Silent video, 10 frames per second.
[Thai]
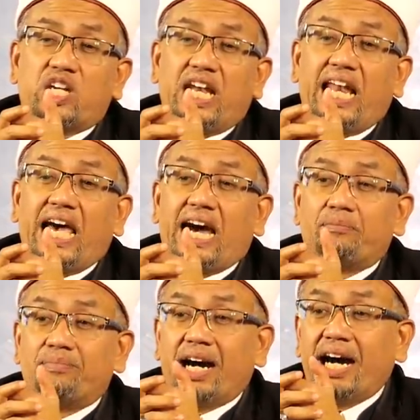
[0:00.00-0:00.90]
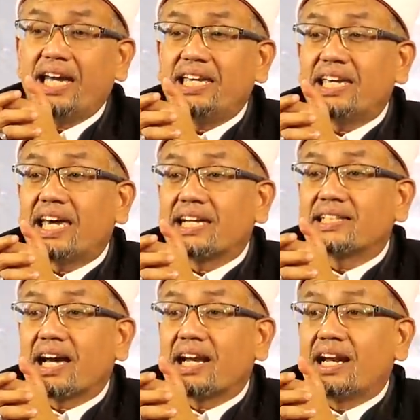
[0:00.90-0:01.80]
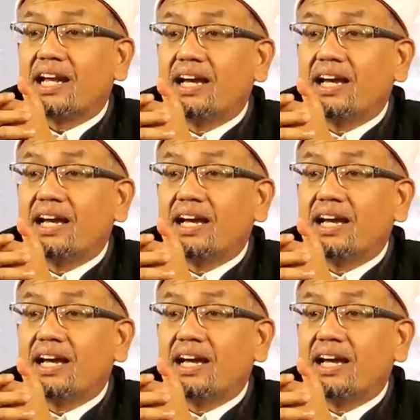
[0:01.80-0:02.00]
สลามให้แก่ท่าน